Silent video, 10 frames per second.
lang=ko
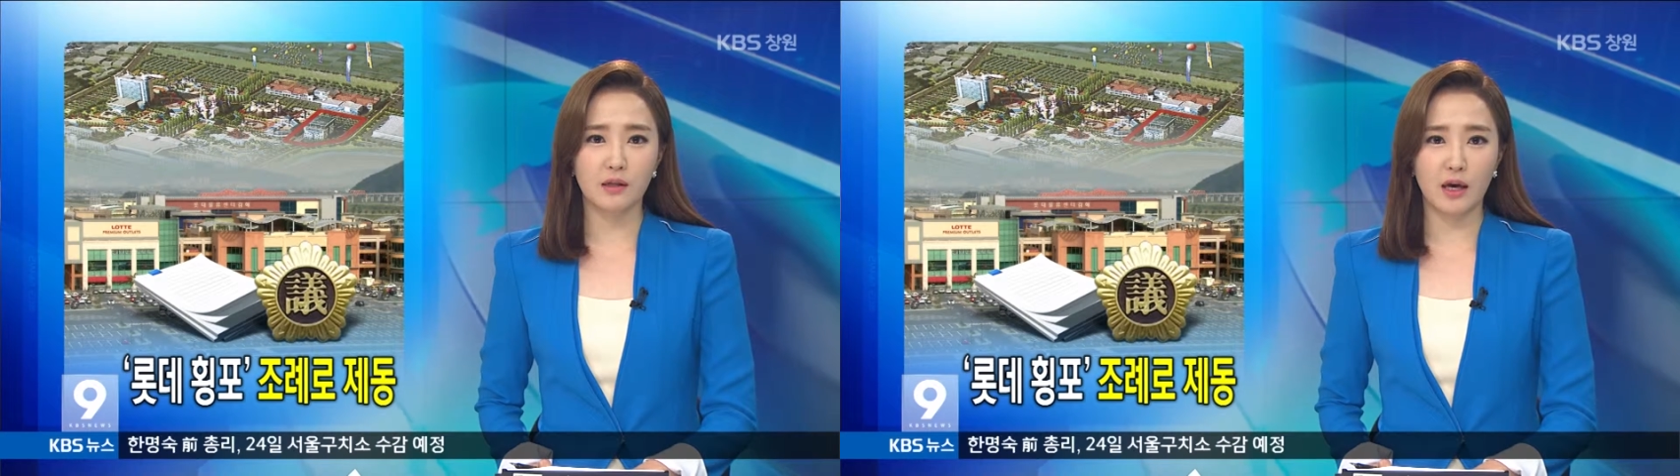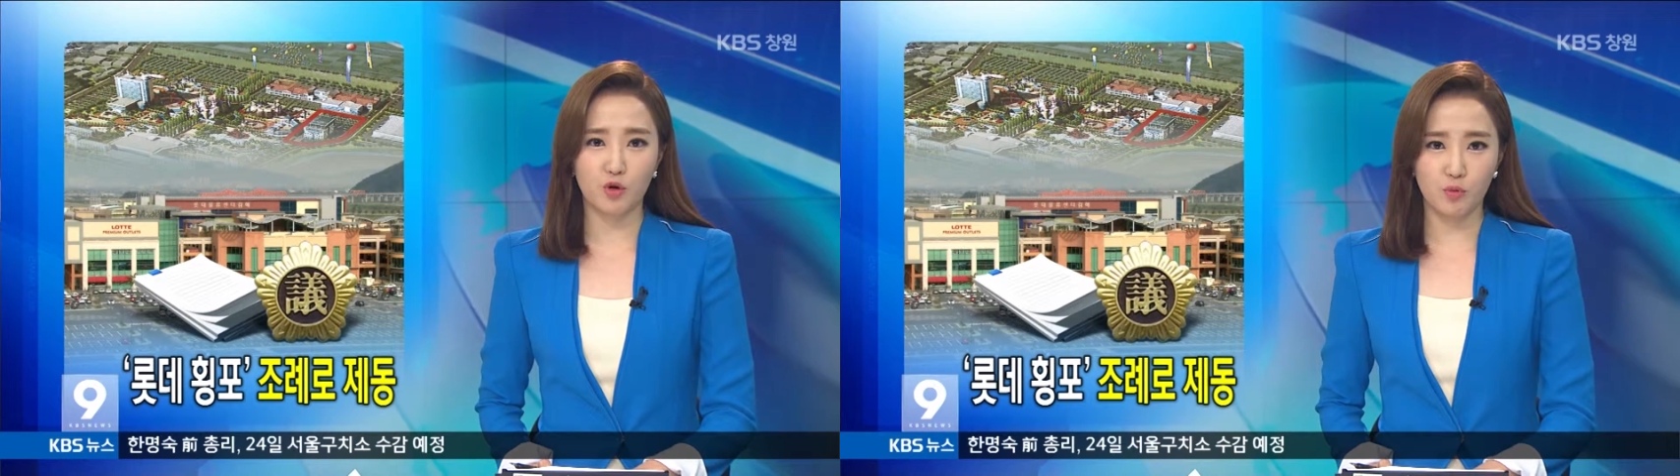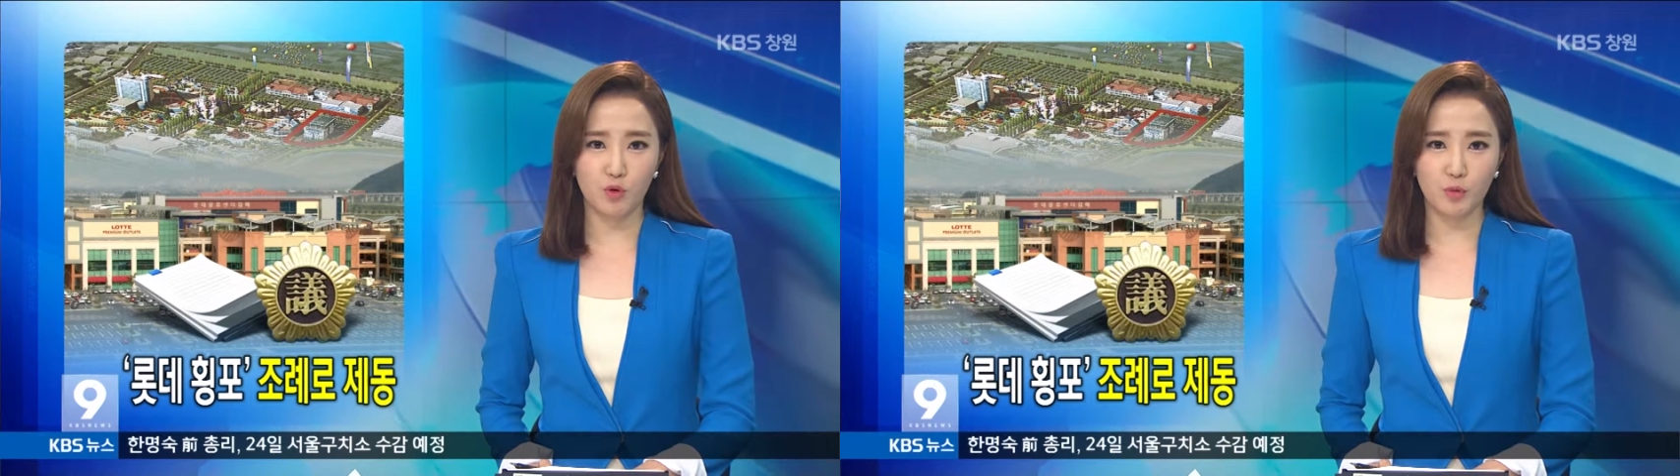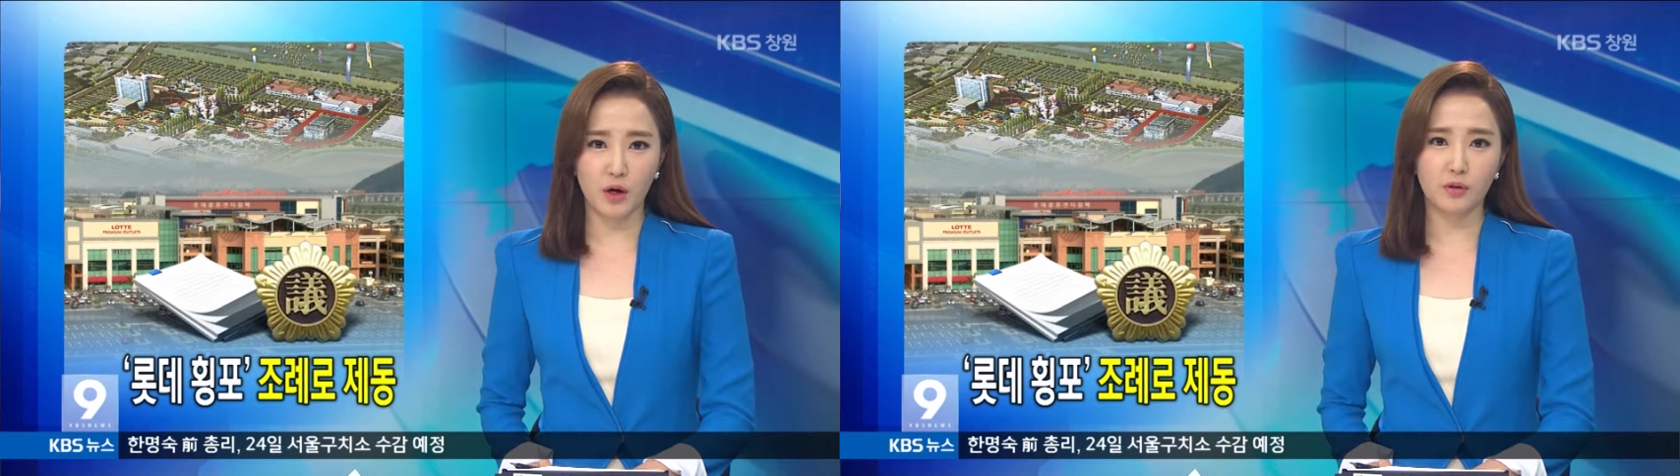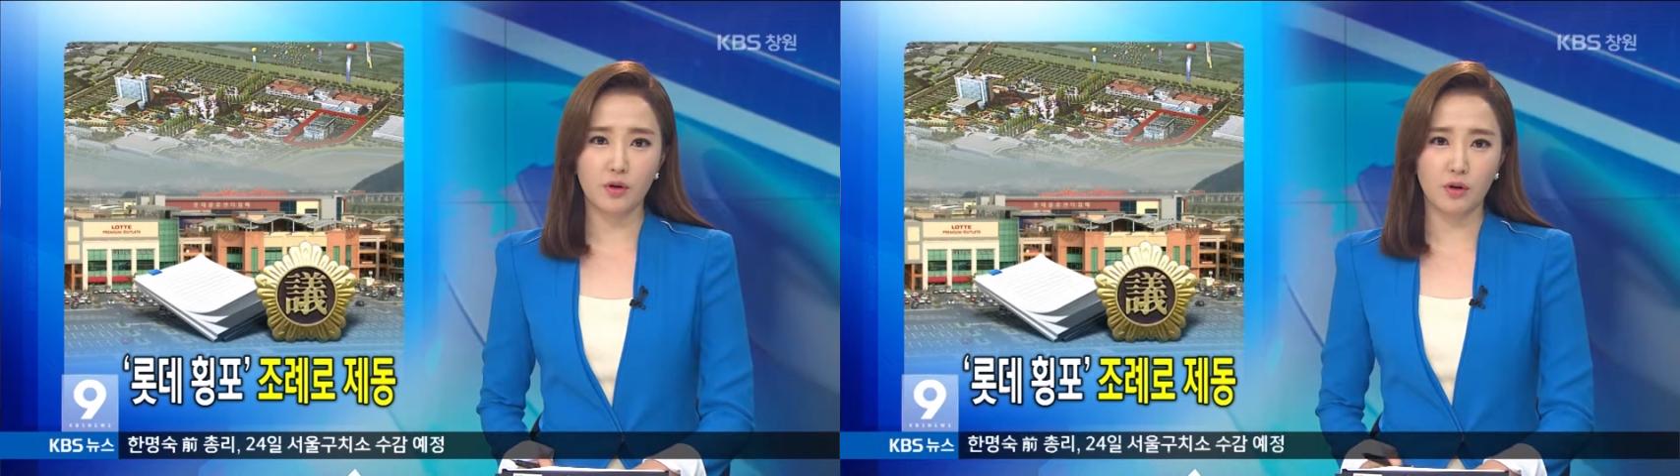대규모로
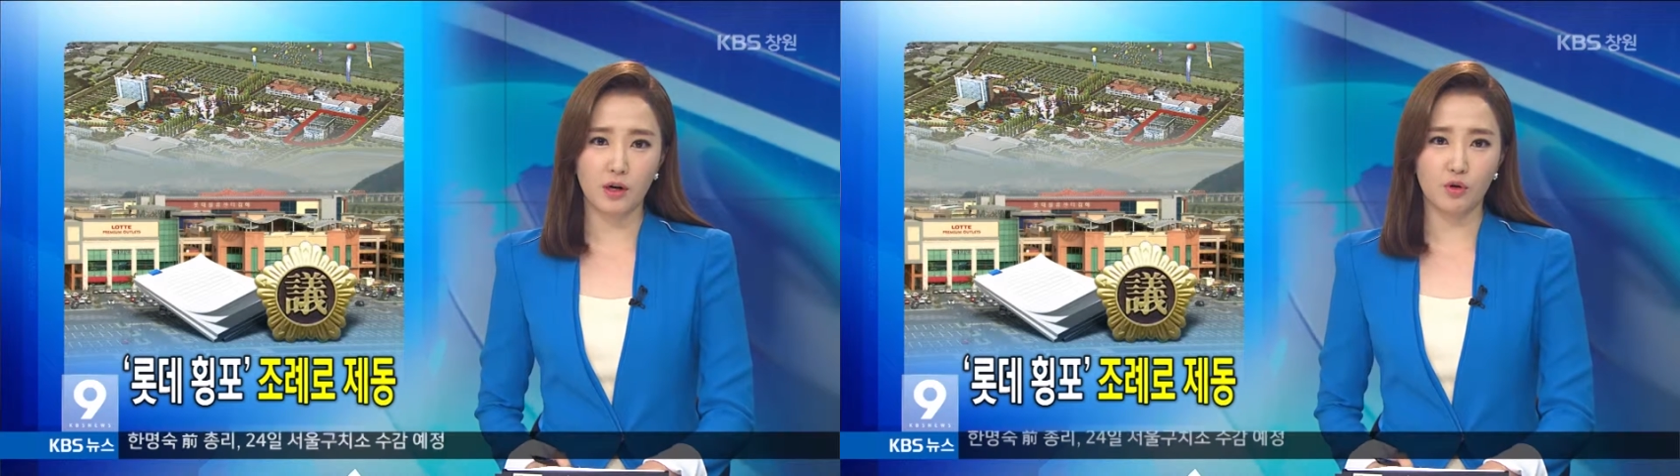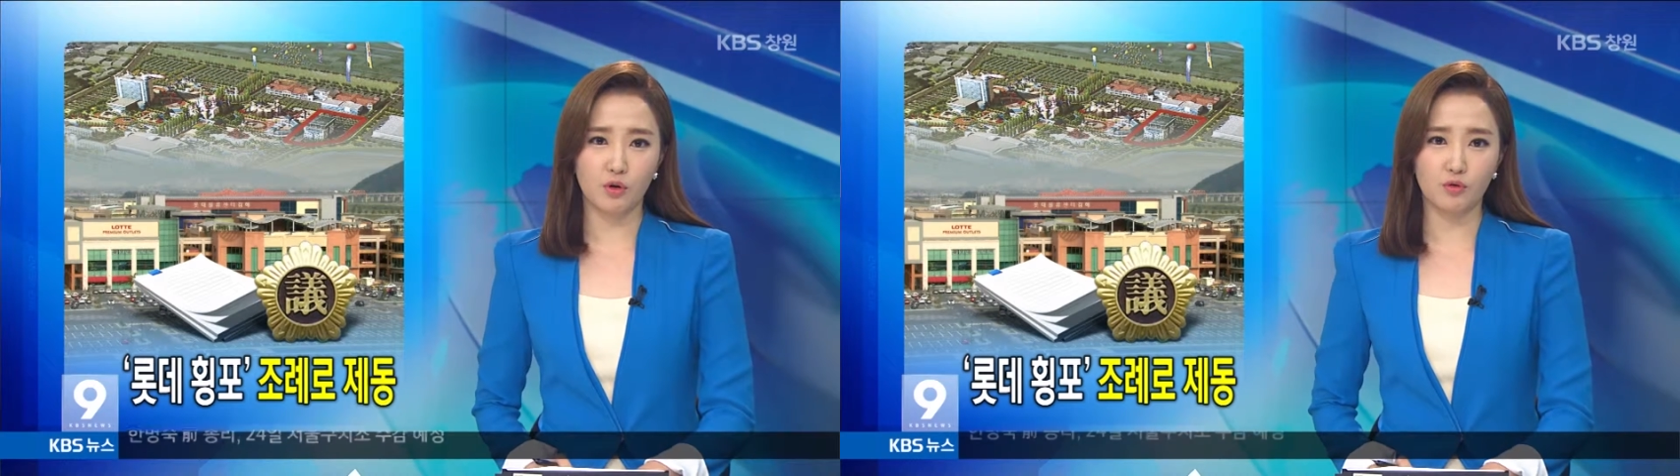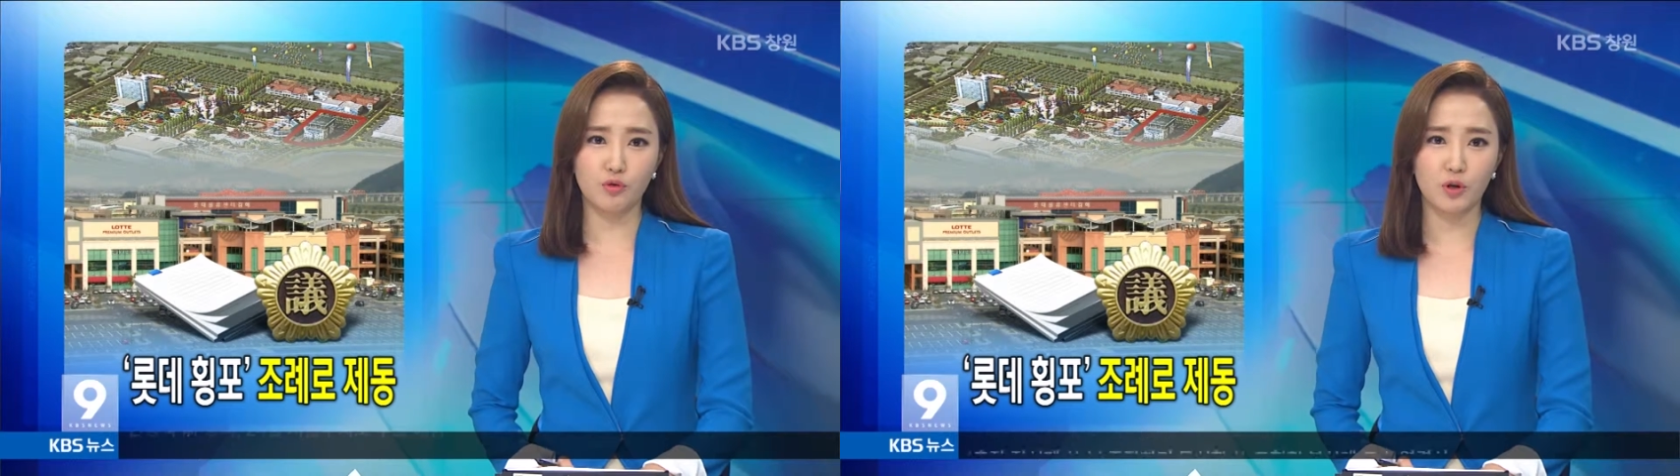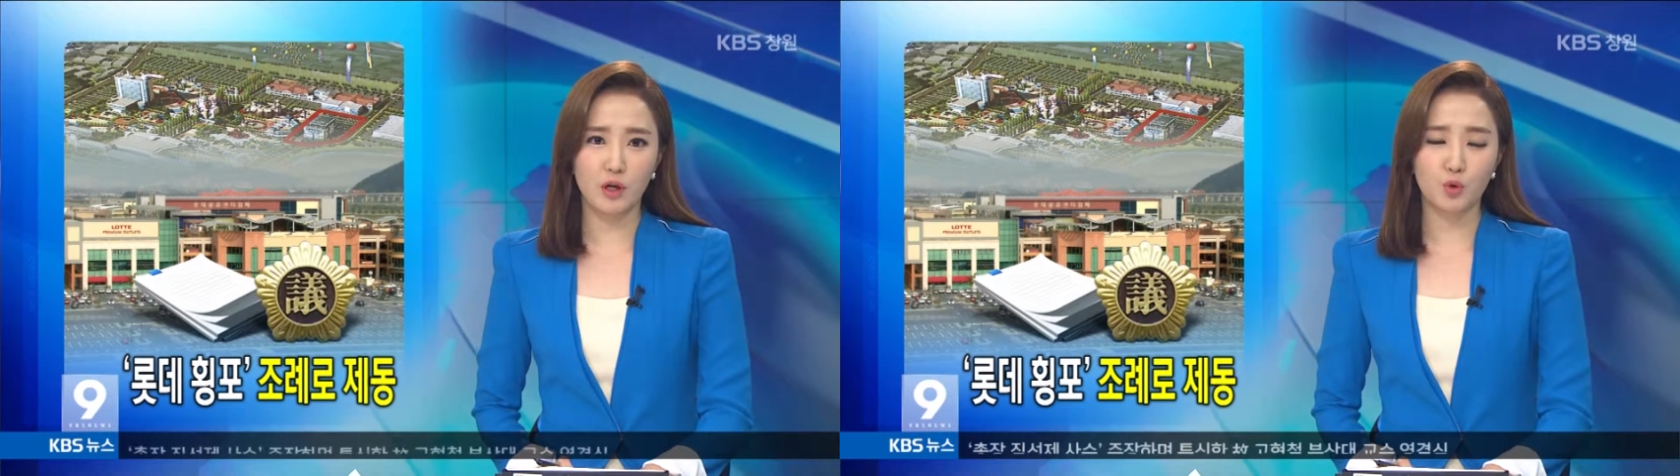변경할 경우